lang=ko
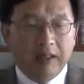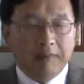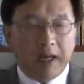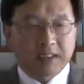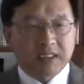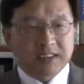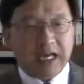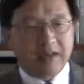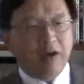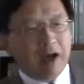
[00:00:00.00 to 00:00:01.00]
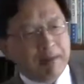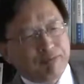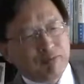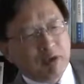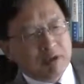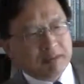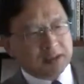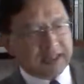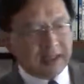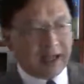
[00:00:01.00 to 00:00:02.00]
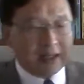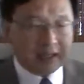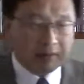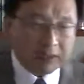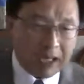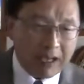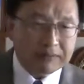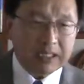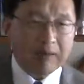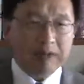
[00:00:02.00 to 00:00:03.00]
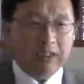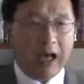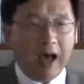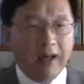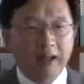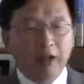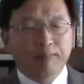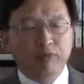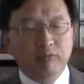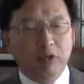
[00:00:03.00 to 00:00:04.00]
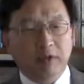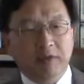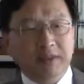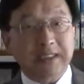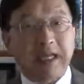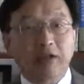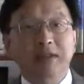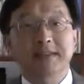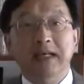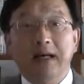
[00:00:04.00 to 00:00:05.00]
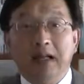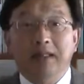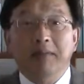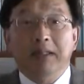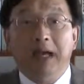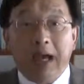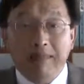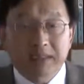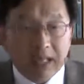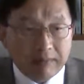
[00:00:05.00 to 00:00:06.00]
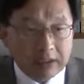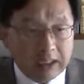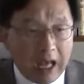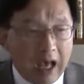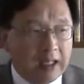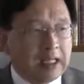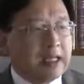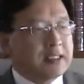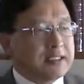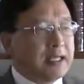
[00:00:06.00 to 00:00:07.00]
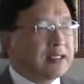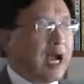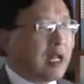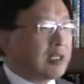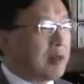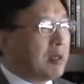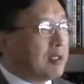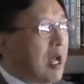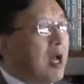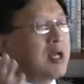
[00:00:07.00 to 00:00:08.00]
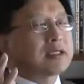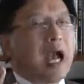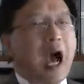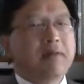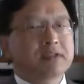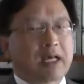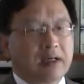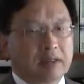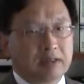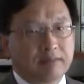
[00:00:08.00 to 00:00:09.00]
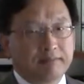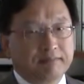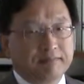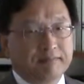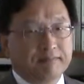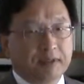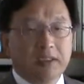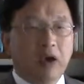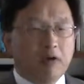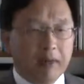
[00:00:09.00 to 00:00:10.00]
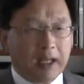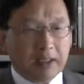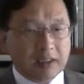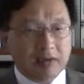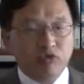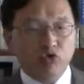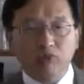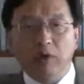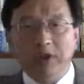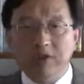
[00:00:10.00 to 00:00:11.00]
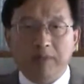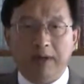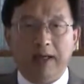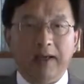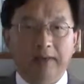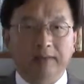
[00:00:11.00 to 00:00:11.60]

마치 자녀가 부모님을 생각할 때마다 감사합니다. 부모님은 자녀를 생각할 때마다 감사합니다. 생각할 때마다 감사하는 것. 이게 얼마나 큰 축복인지 몰라요.